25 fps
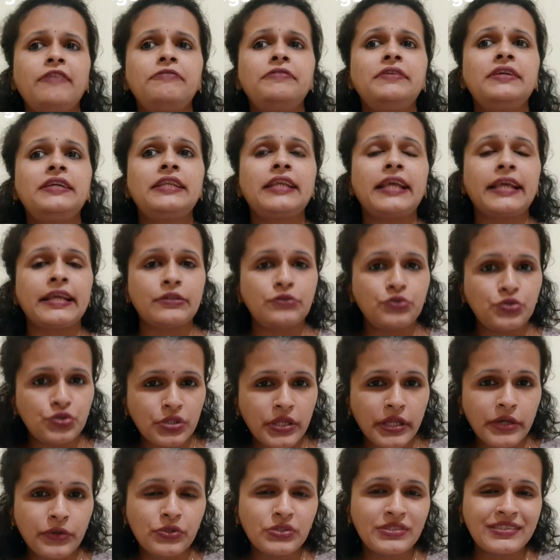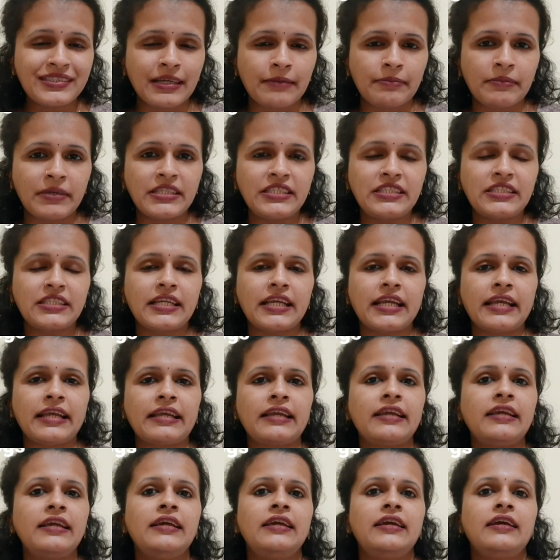या फिर एक दूसरे को समझ
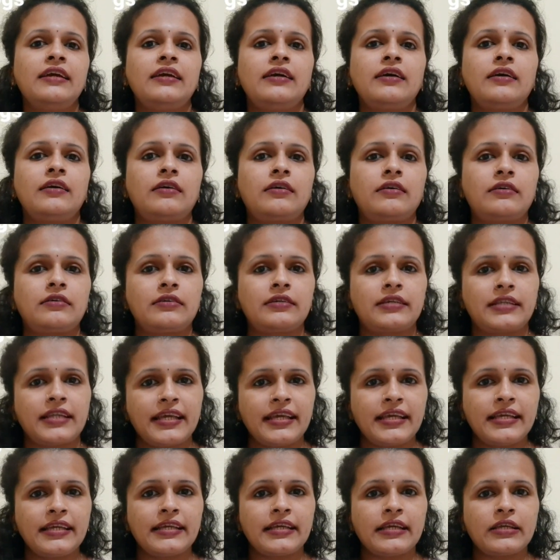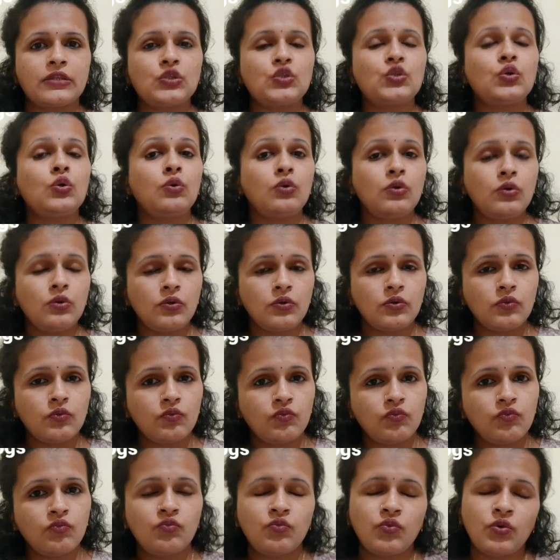के रहेंगे तो
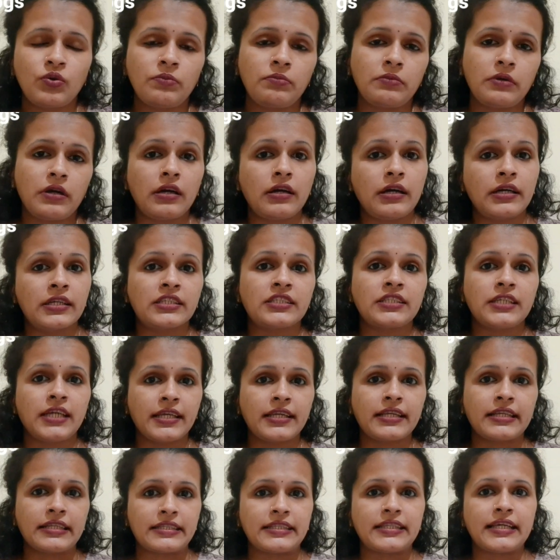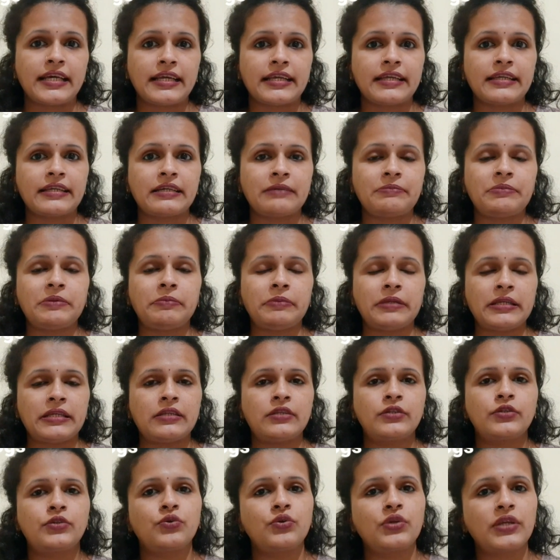वो अच्छा रहता है कभी भी
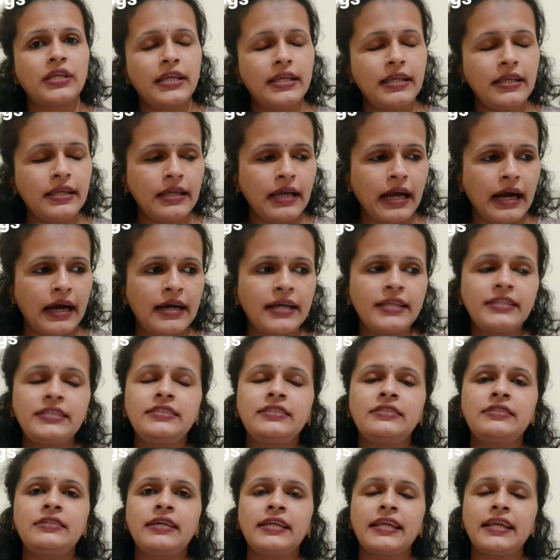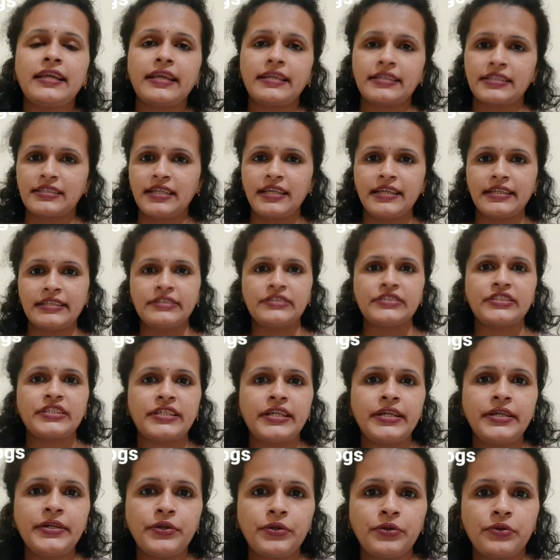क्योंकि आज एक ऐसा
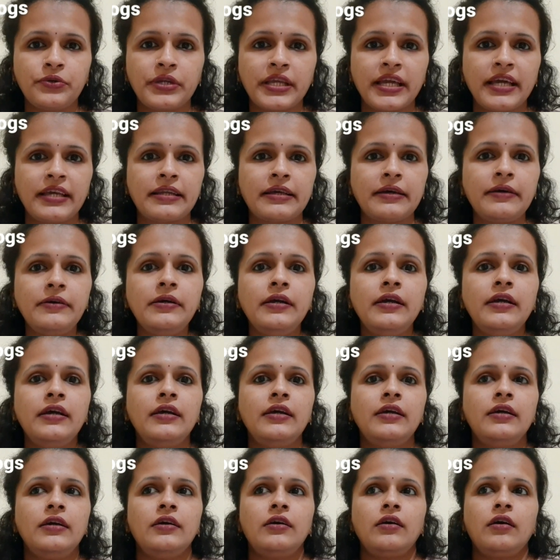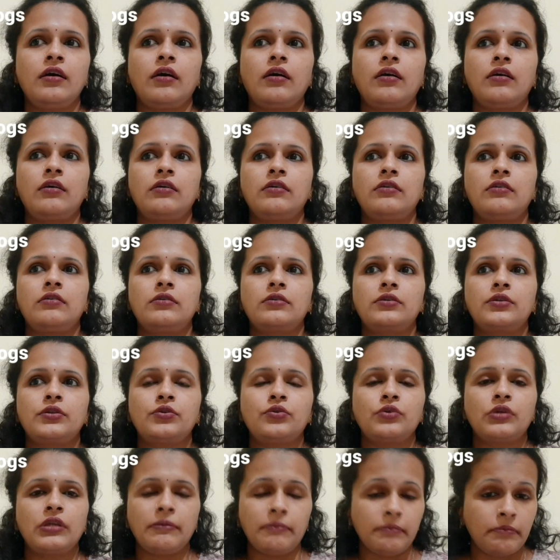इंसिडेंट हो गया ना आ,
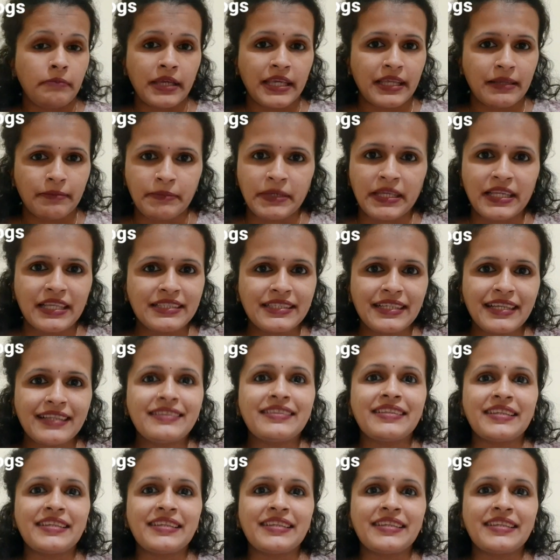क्योंकि मे मेरे